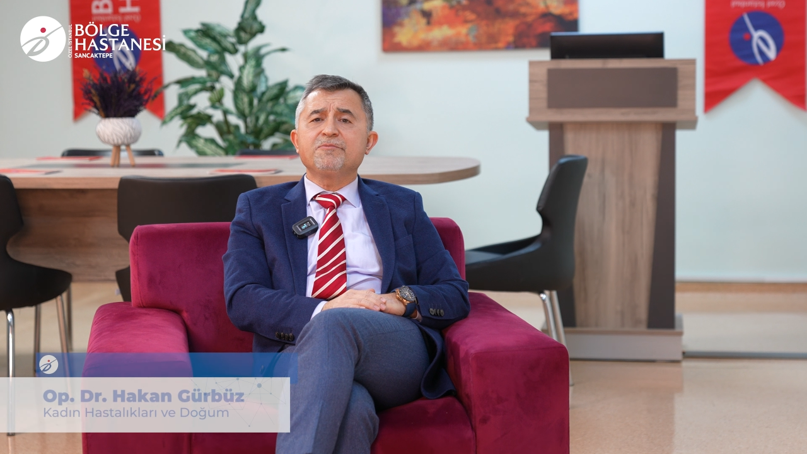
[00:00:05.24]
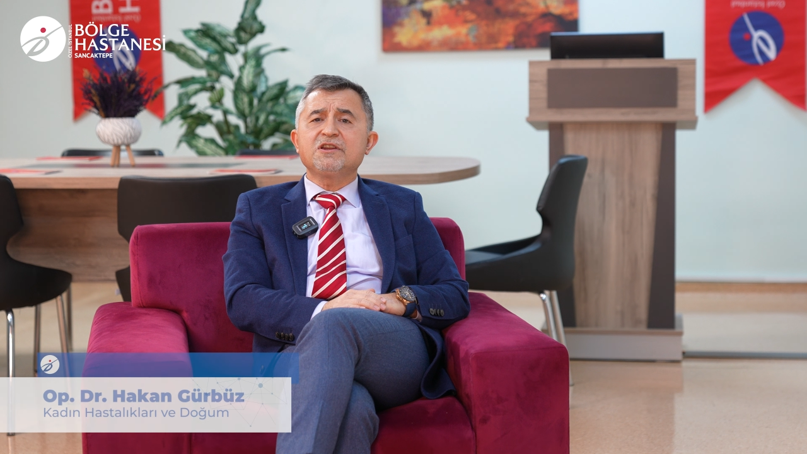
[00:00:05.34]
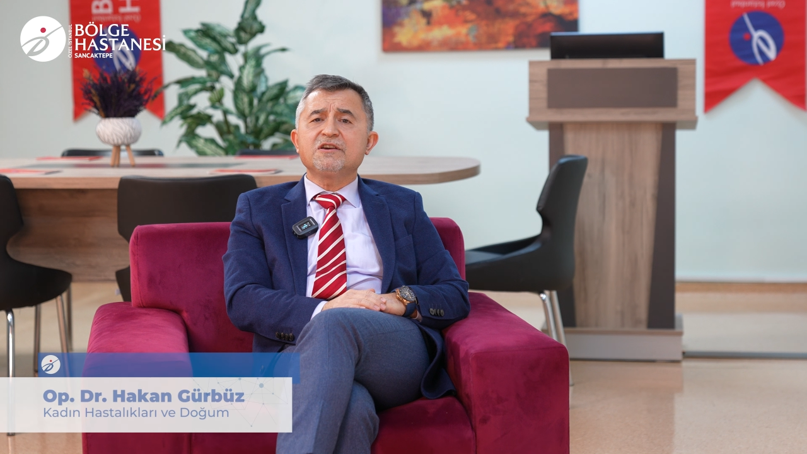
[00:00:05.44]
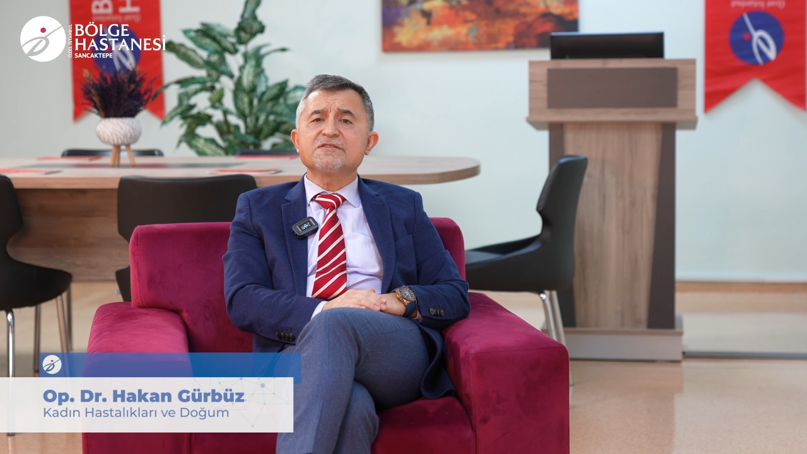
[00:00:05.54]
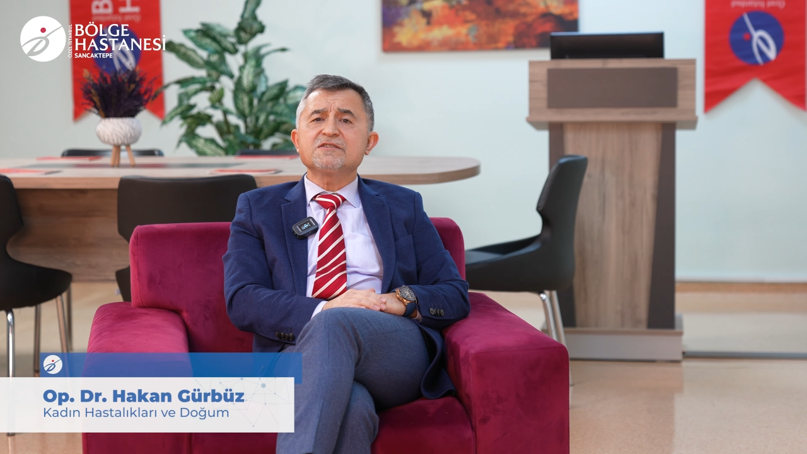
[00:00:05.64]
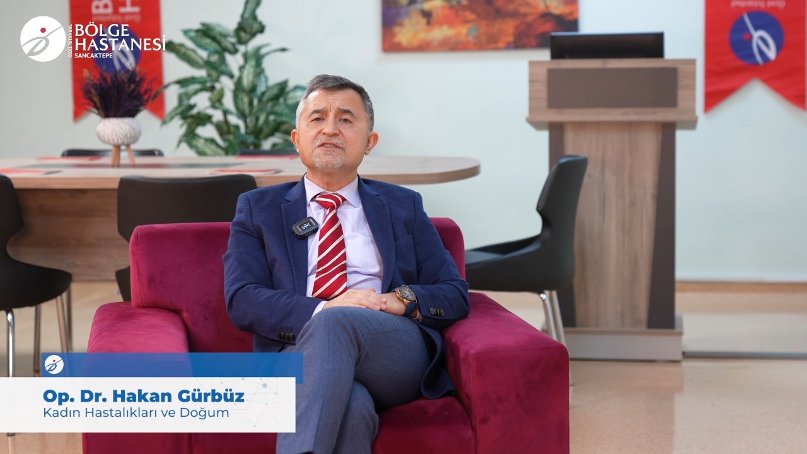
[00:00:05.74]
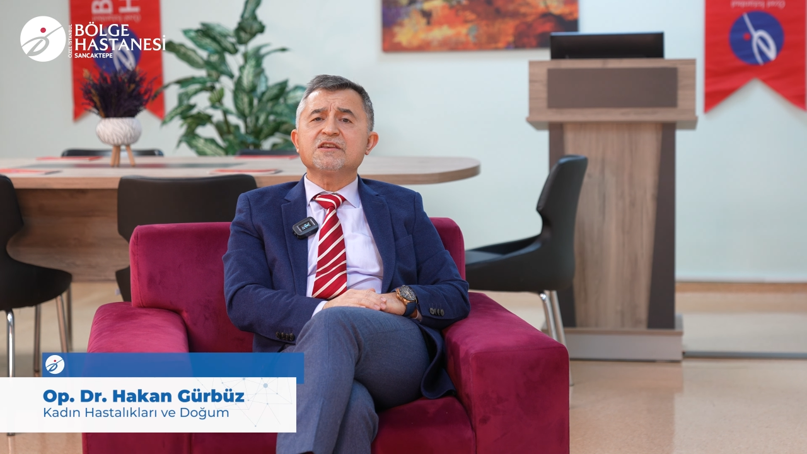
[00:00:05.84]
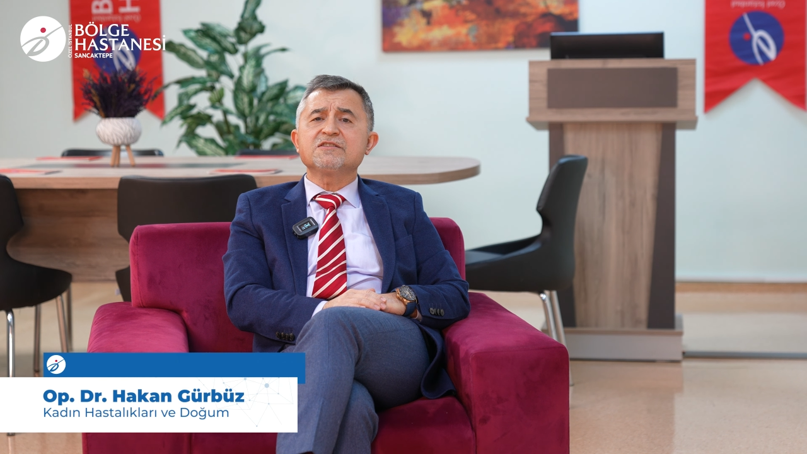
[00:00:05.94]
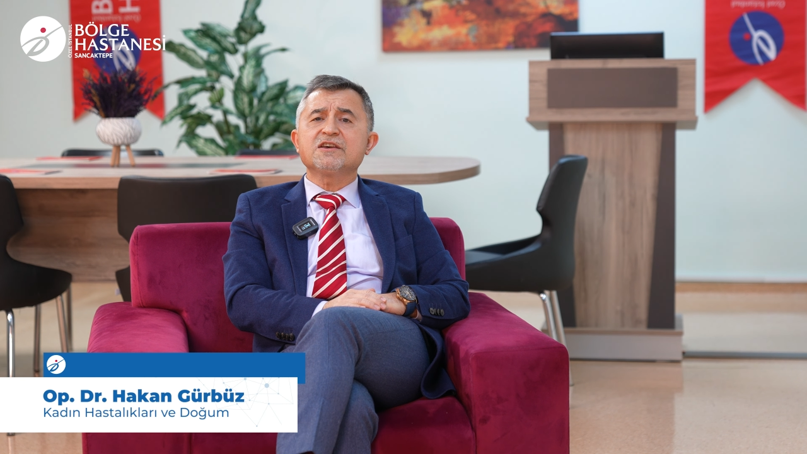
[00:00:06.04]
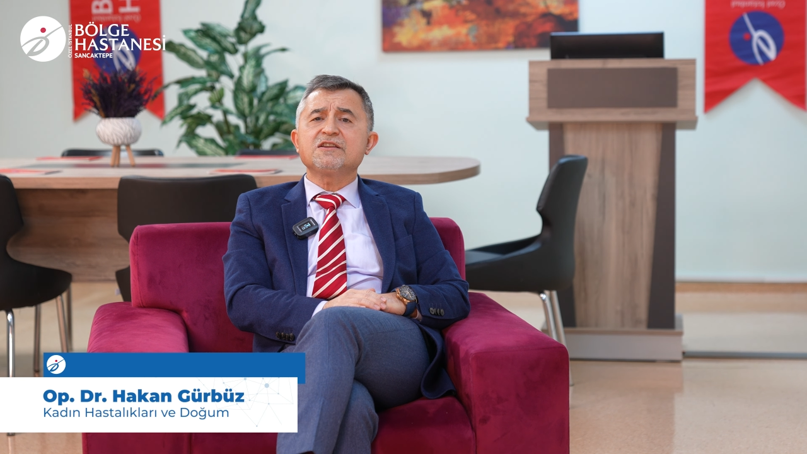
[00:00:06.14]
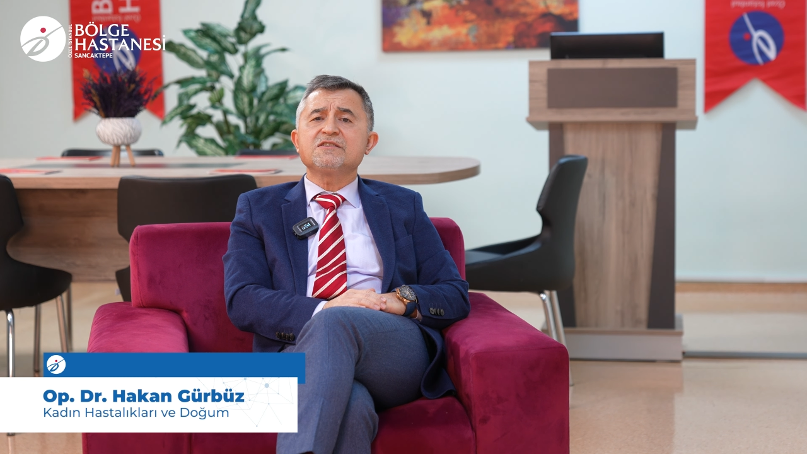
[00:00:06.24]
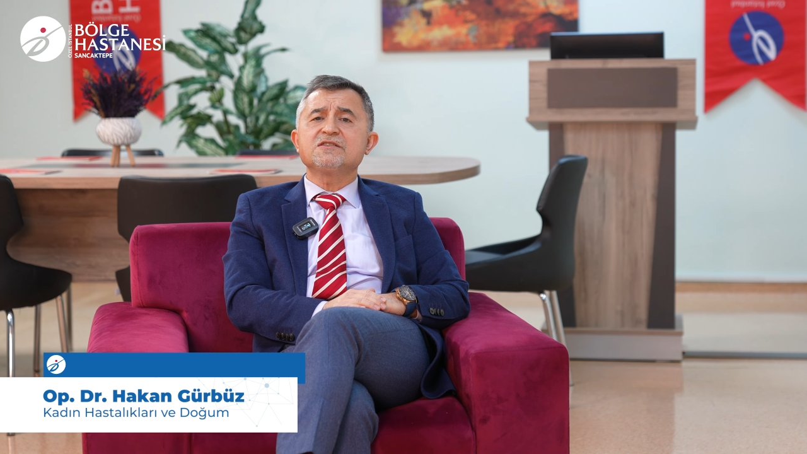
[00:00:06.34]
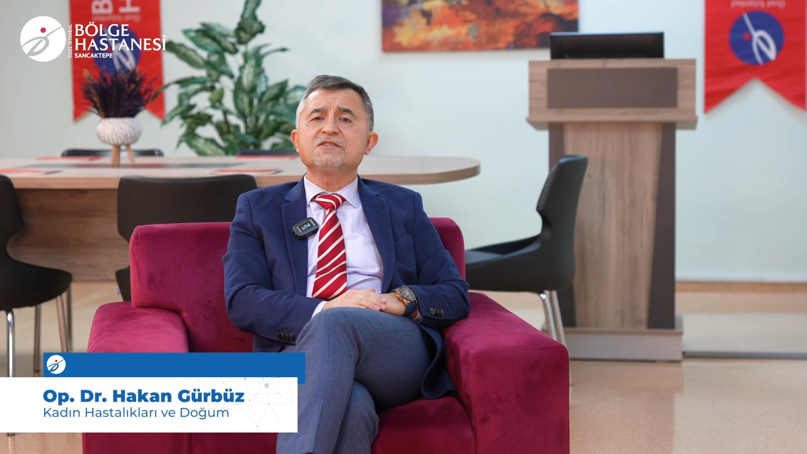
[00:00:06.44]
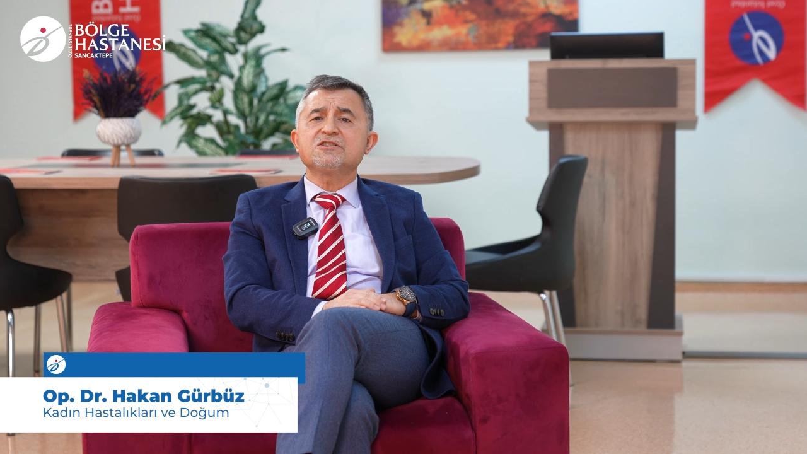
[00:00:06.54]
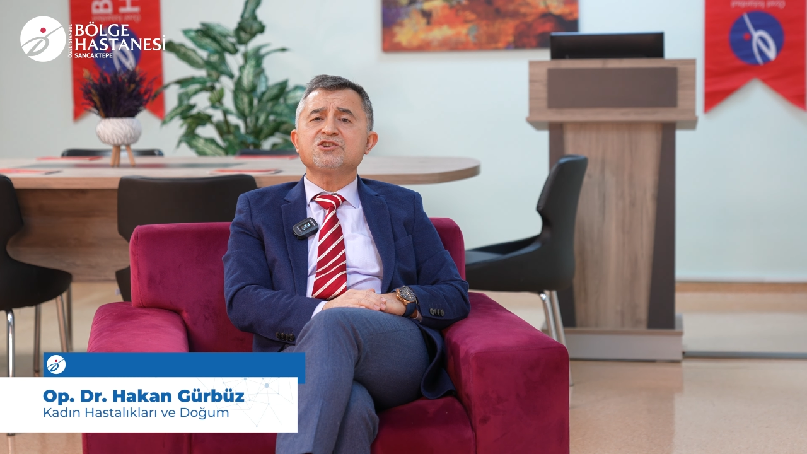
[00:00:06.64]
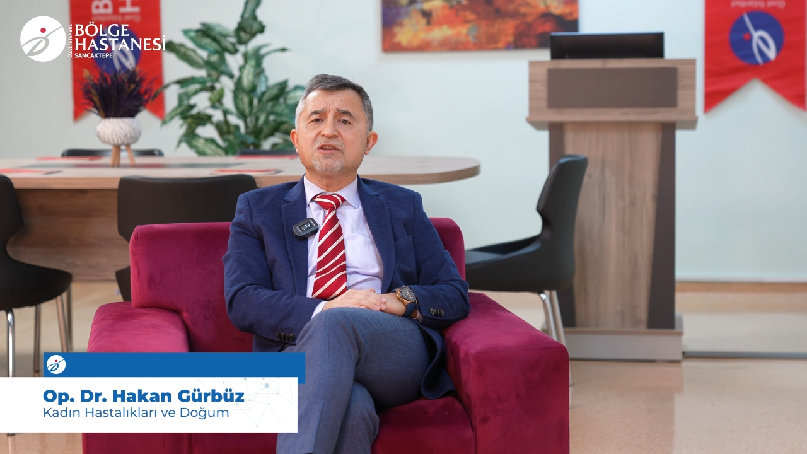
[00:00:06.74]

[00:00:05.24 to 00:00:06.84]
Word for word: ameliyatsız genital estetik